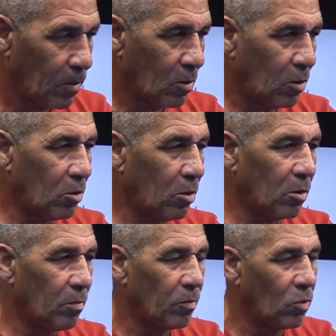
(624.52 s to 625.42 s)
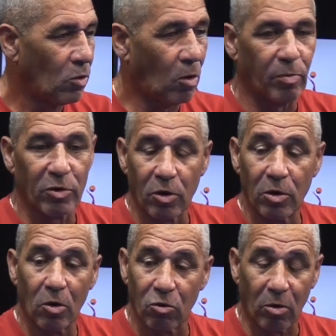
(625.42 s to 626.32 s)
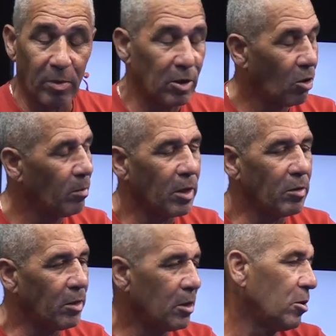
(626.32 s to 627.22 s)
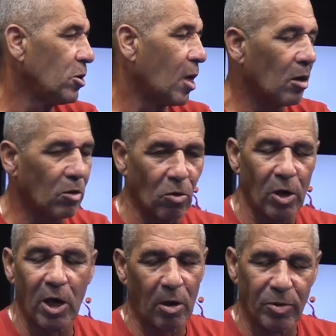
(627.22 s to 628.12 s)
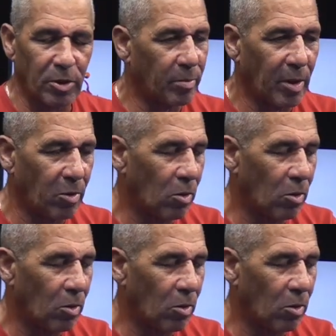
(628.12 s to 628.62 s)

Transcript: Non, on n'en parle pas. Non, parce que autrement, non, mais il, sera en colère et puis c'est pas... bon.